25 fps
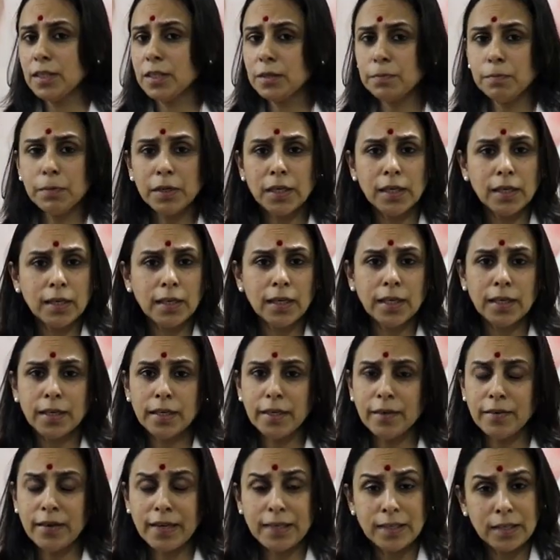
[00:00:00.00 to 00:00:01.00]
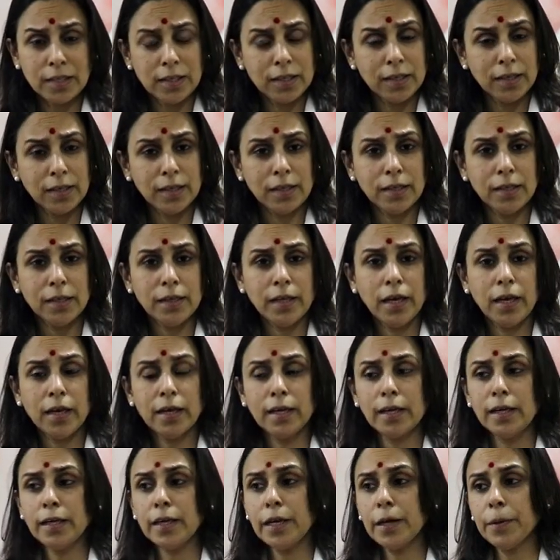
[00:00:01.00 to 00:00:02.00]
दस मिनट लेडी रेस्ट करती है
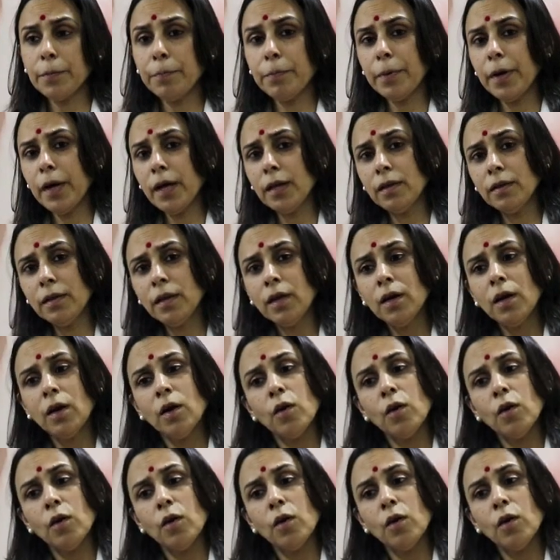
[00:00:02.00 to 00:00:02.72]
क्लिनिक पे एंड